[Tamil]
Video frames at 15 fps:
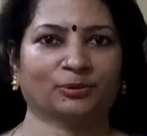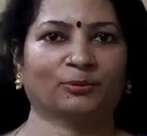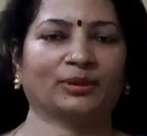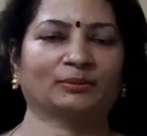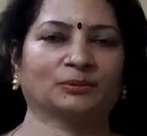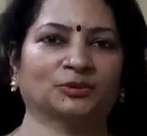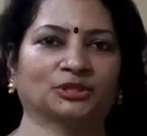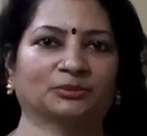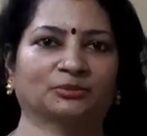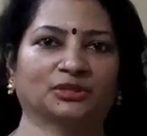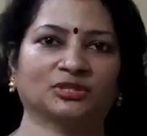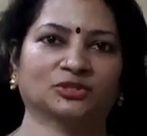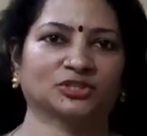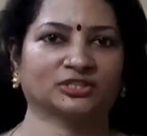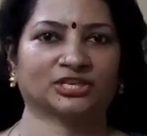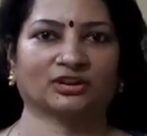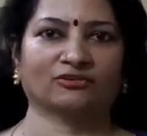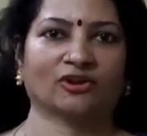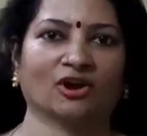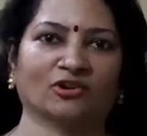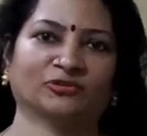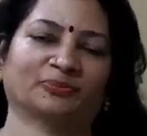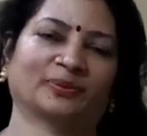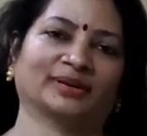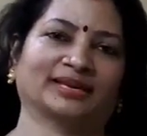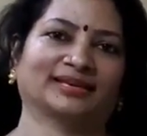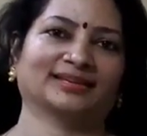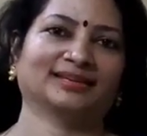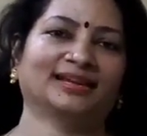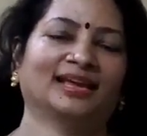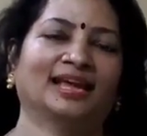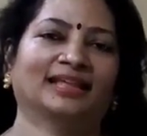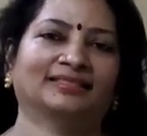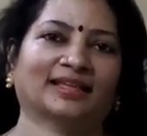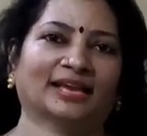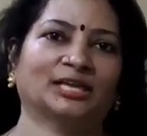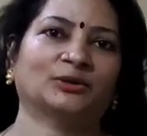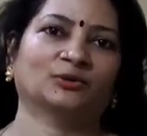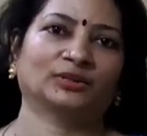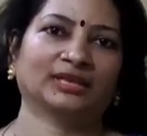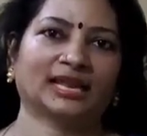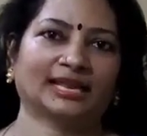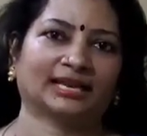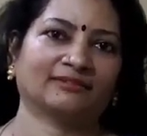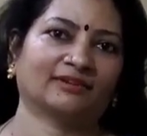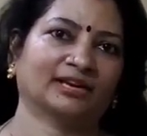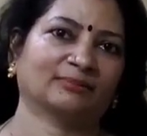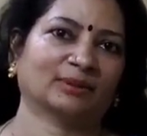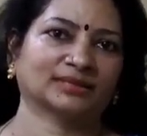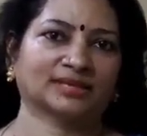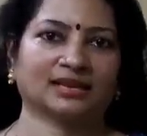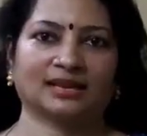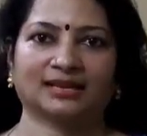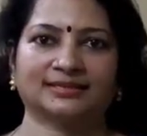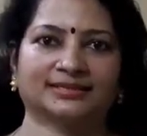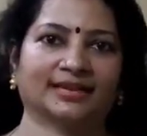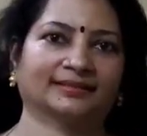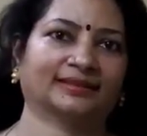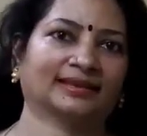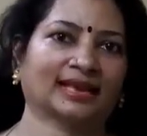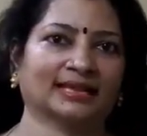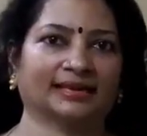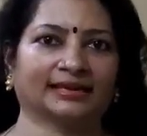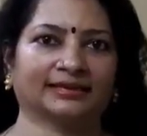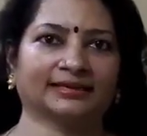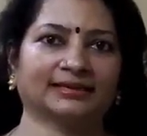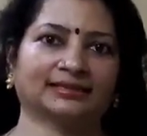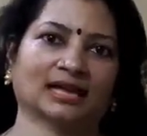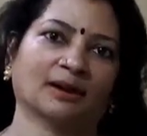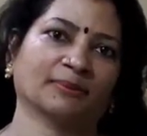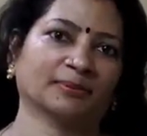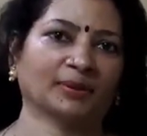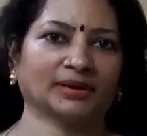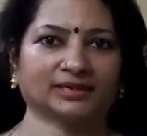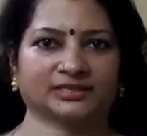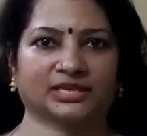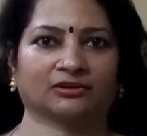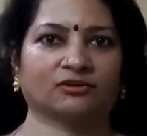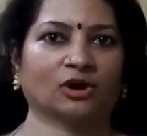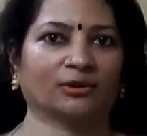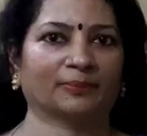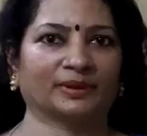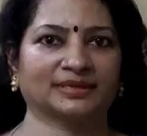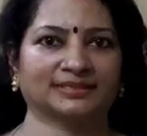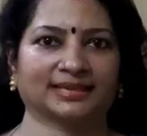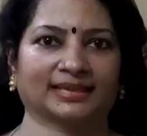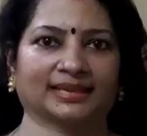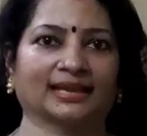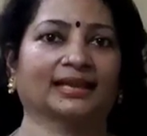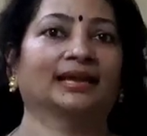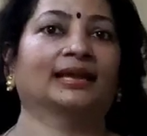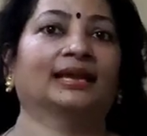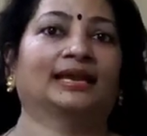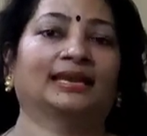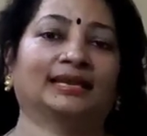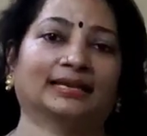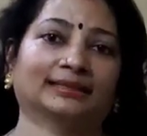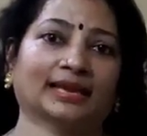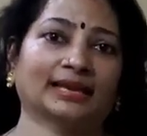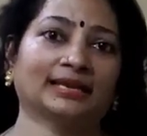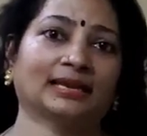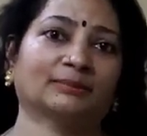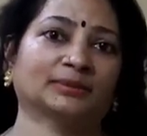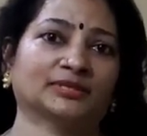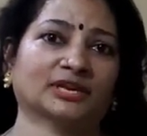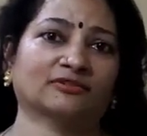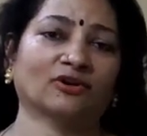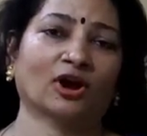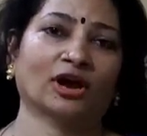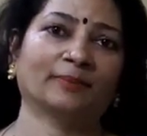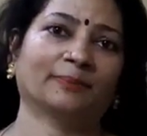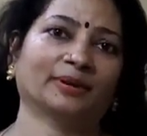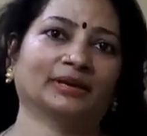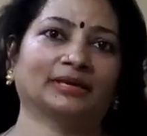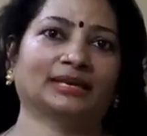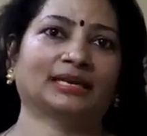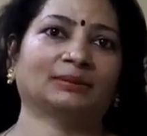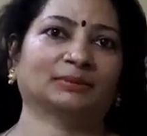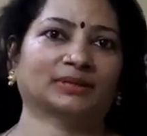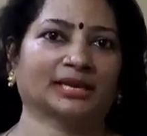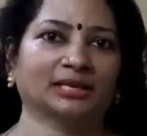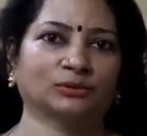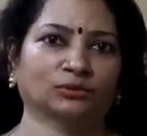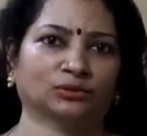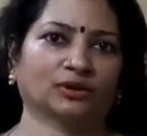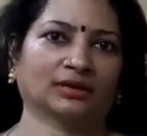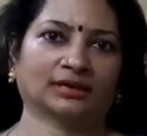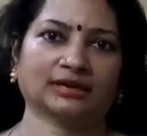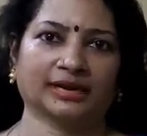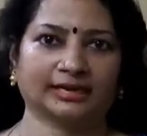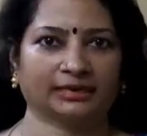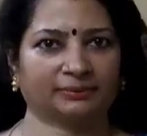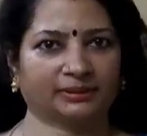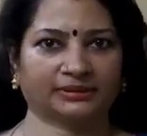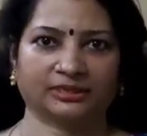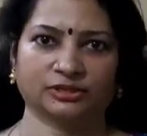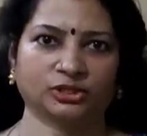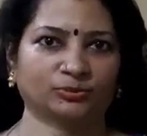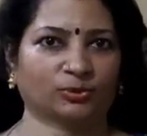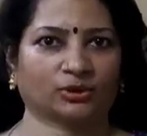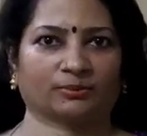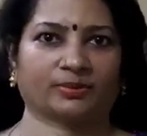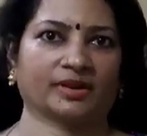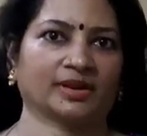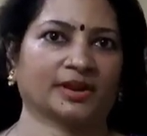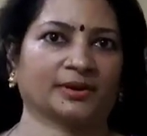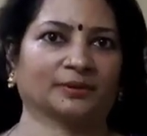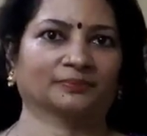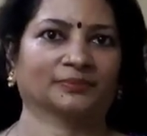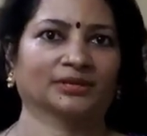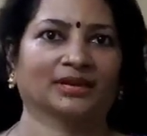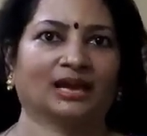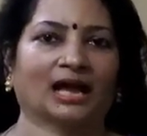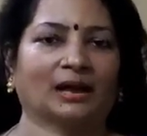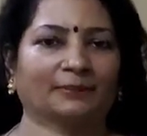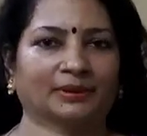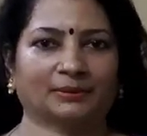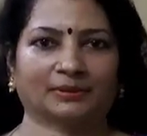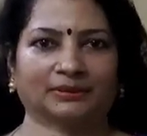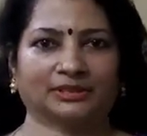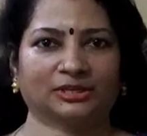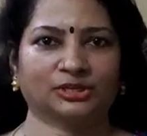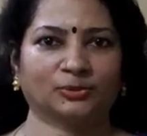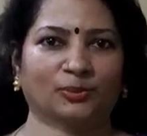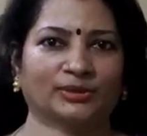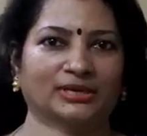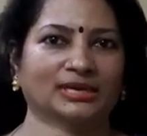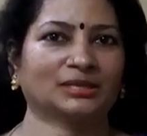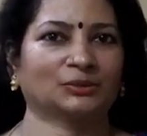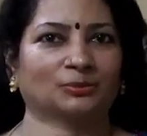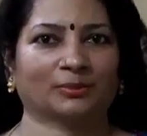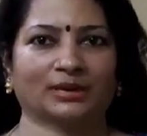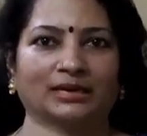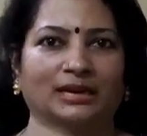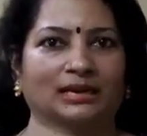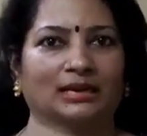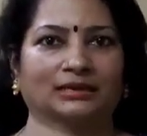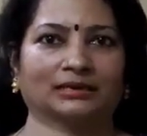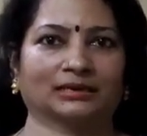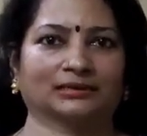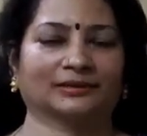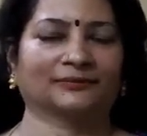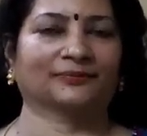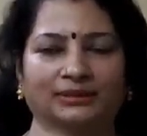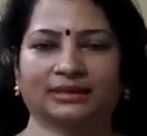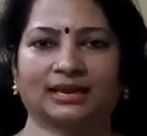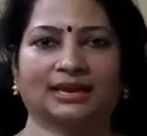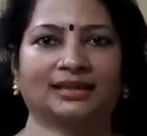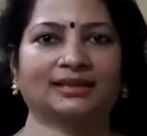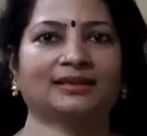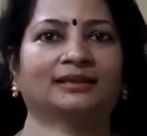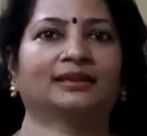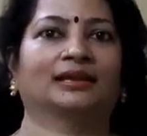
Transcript: எப்போவுமே நம்ம ஊற்றும் போது கொஞ்சம் ஸ்டவ் ஆஃப் பண்ணிவிட்டு தயிர் ஊற்றி கிளற வேண்டிய மசாலாலாம் சேர்த்து கிளறிட்டு அதுக்கப்புறமா நீங்கள் ஸ்டவ் ஆன் பண்ணி செய்யுங்க நீங்கள் தயிர் நம்ம ஸ்டவ் ஆன் பண்ணிகிட்டே நம்ம தயிர் ஊற்றுனாக்கா கண்டிப்பாக திரிஞ்சு போகிற மாதிரி ஆகிடும் அப்போ நமக்கு திரிஞ்சு போயிட்டாக்கா அது ஒரு மாதிரி நல்லா இருக்காது அதனால்